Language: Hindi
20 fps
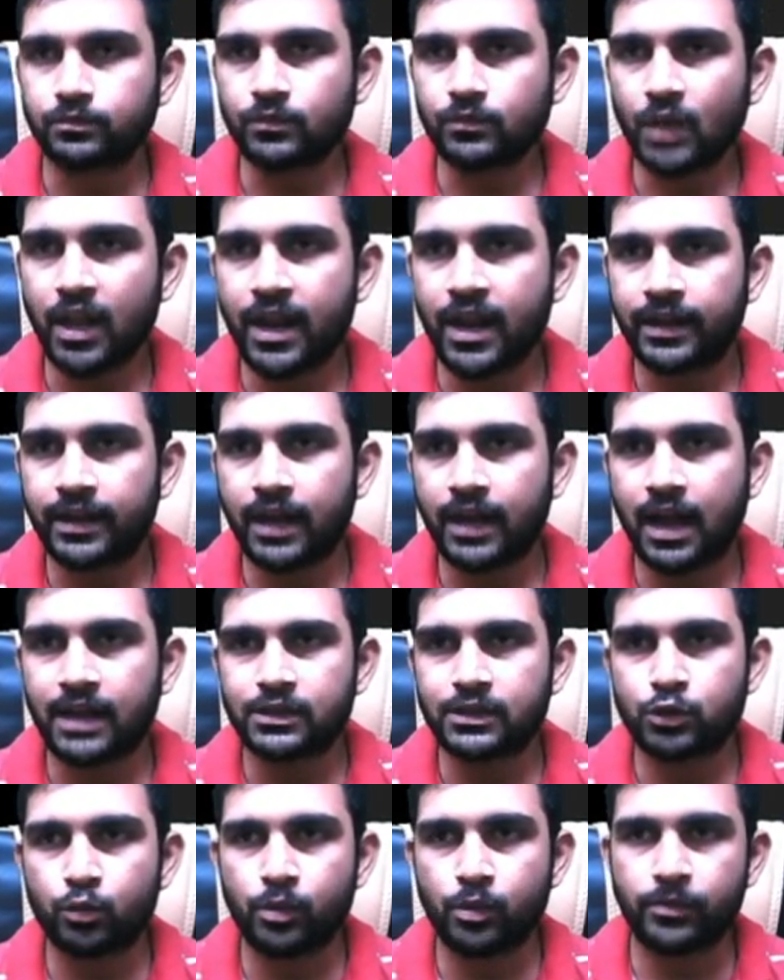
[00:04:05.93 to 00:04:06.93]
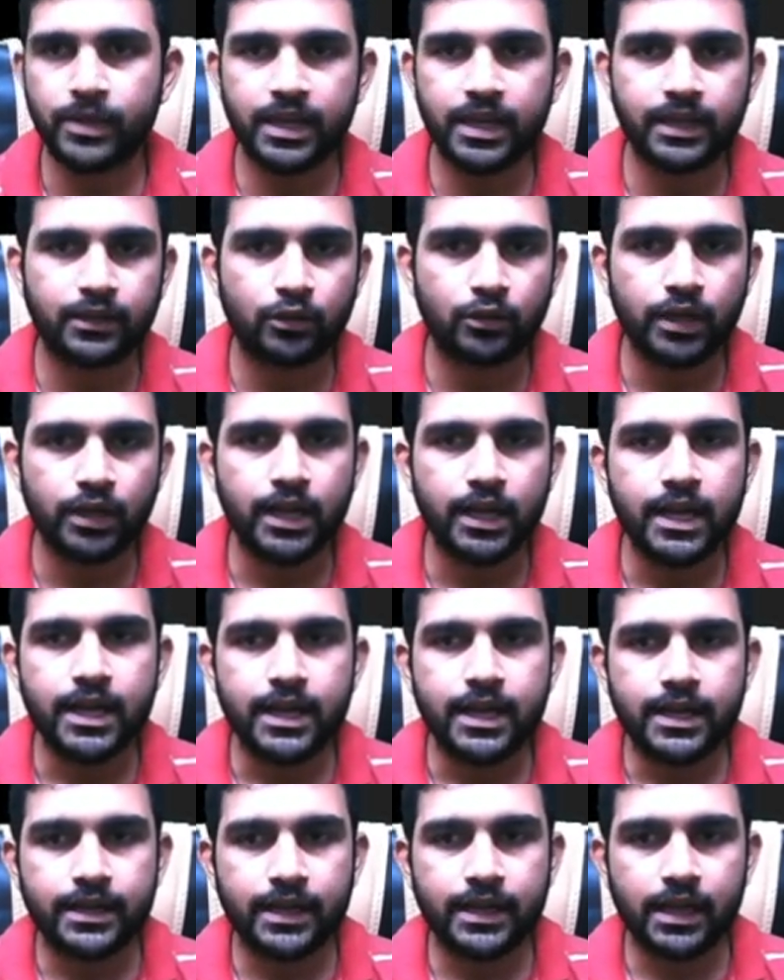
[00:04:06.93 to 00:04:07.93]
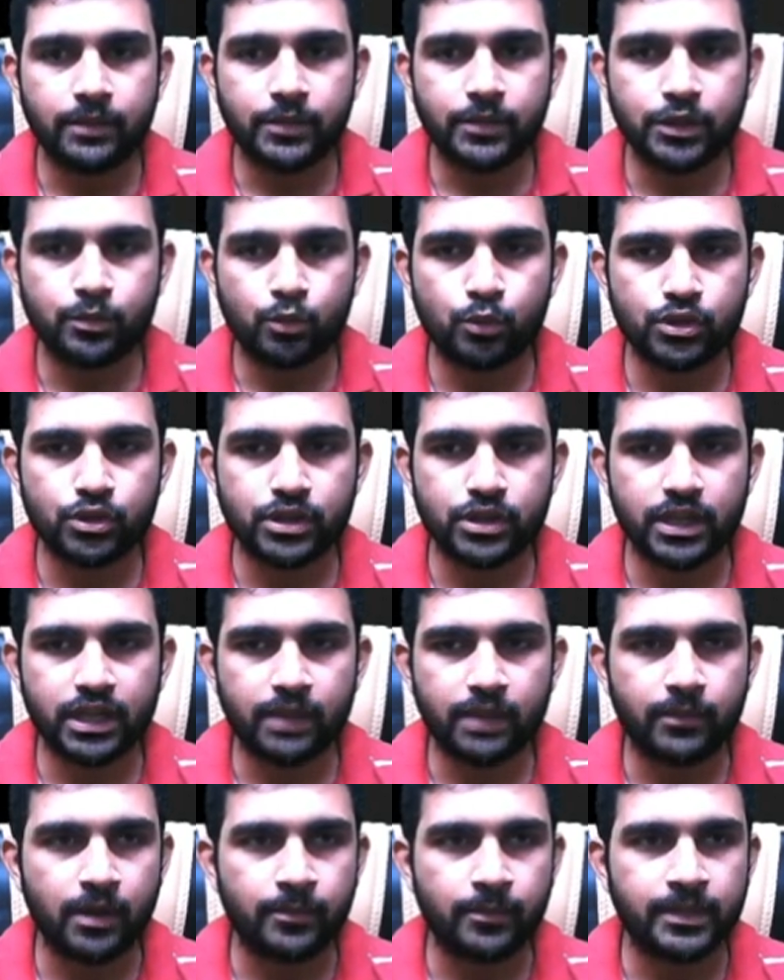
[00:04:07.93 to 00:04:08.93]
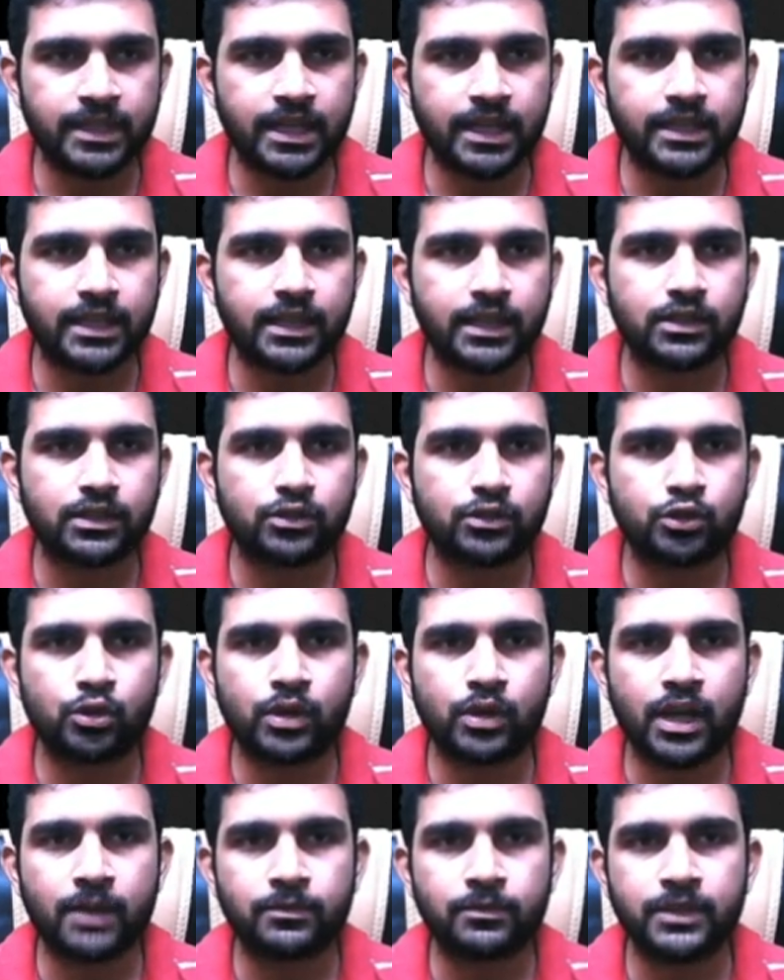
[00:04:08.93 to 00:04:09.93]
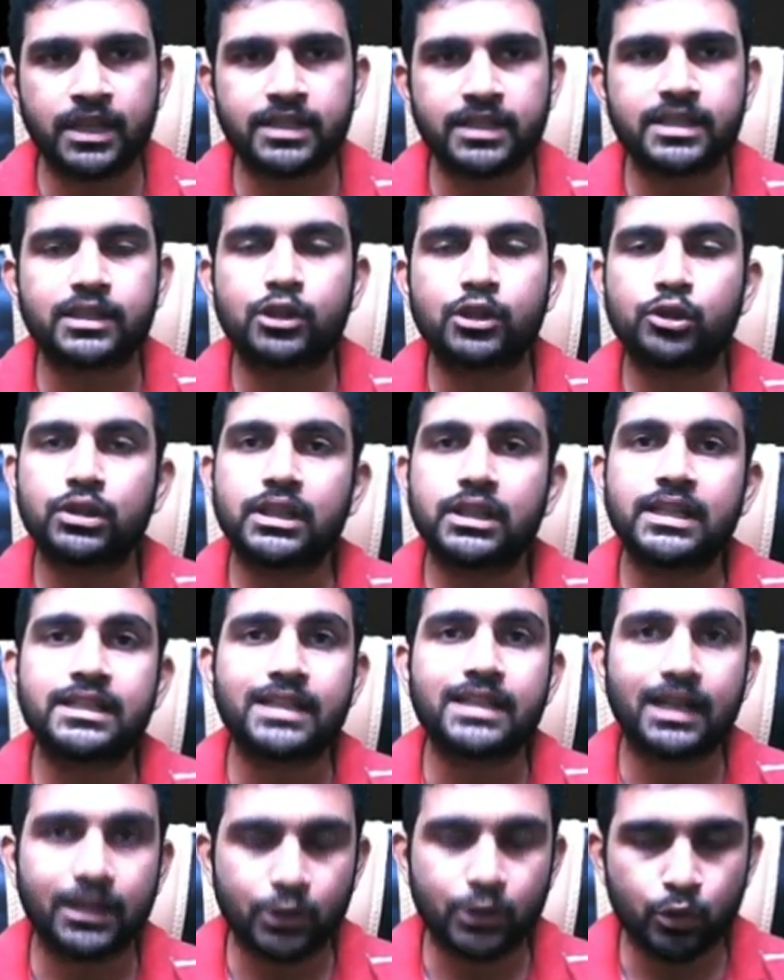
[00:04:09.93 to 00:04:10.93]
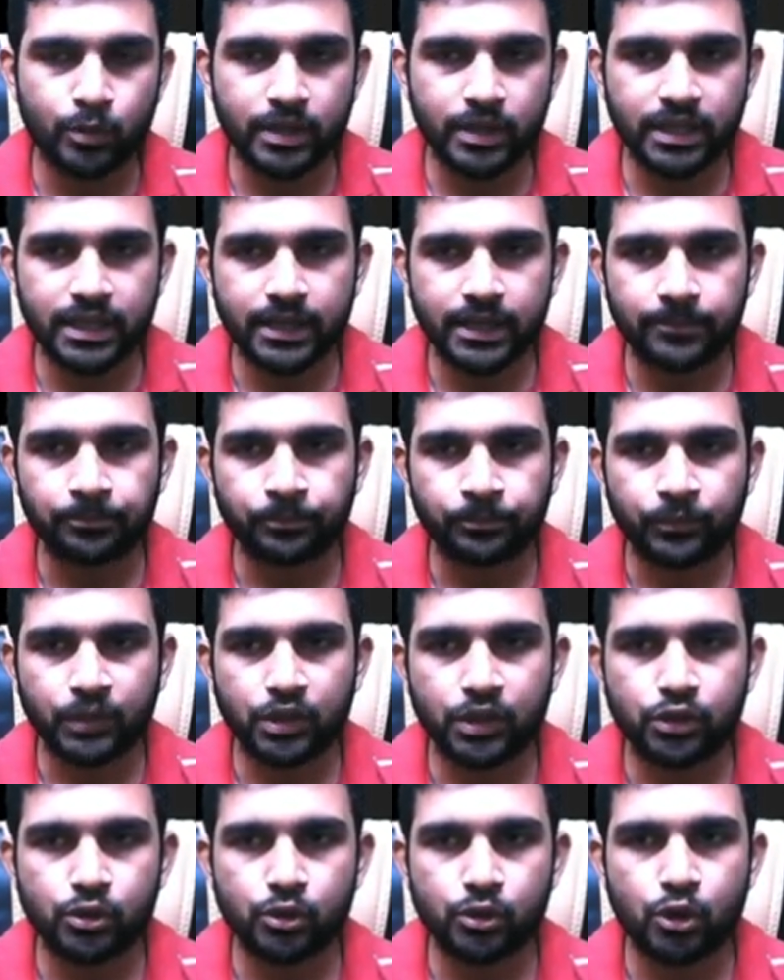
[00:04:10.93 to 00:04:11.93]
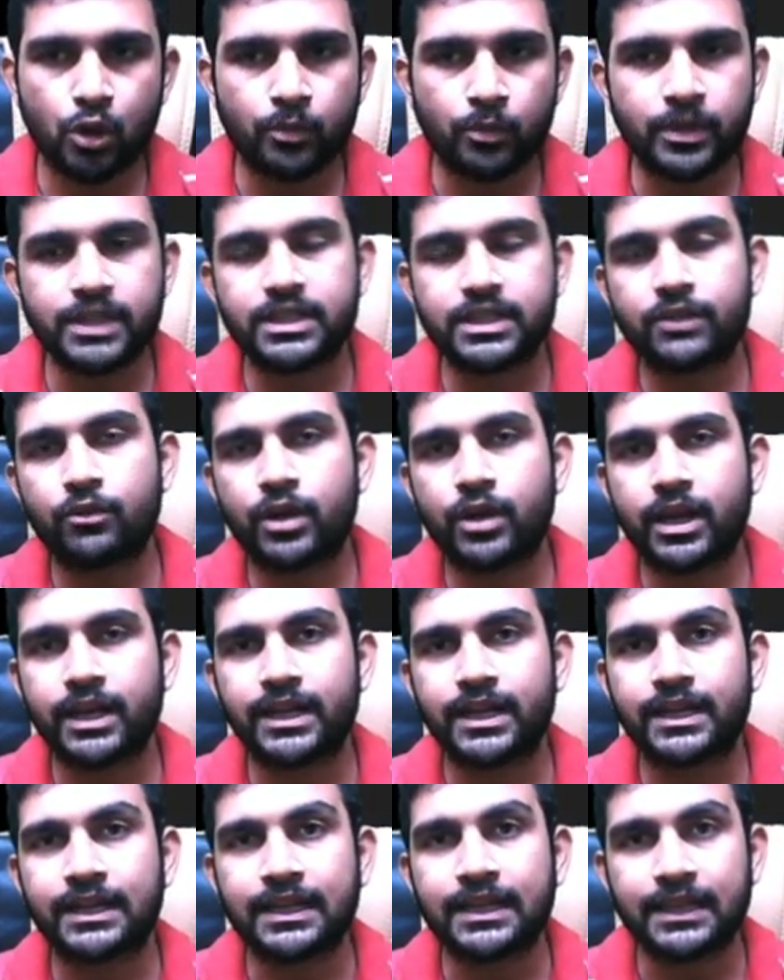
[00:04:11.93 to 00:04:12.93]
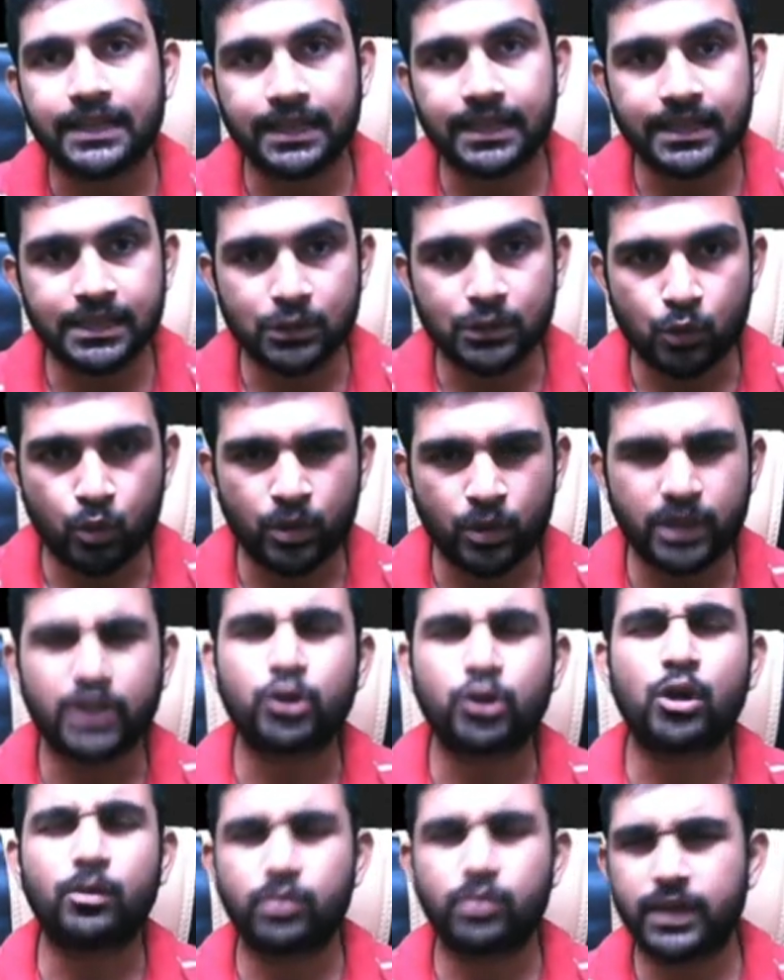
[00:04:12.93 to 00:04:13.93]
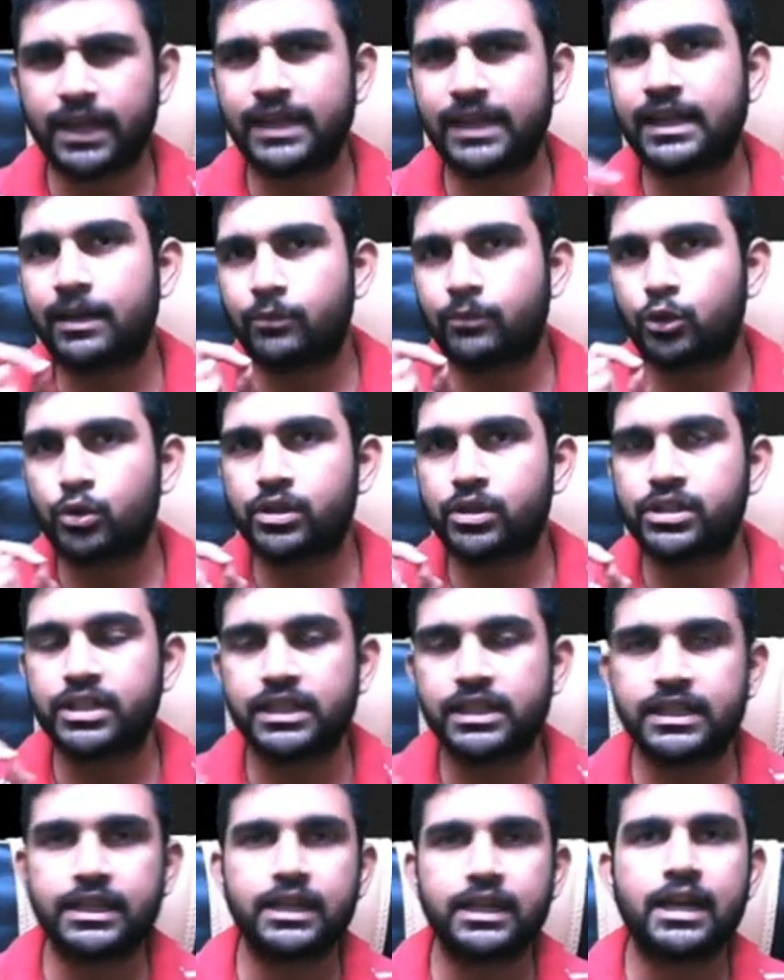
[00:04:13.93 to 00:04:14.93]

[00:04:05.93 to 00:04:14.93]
एंड आज सुबह भी एक और नई इमेज पोस्ट करके मैंने बताया था जो कि आप देख सकते हो 30 अक्टूबर की है कि जो डोमिनेंस है वो कहीं ना कहीं इंक्रीज हो रही है तो आप टेलीग्राम पे थोड़े जल्दी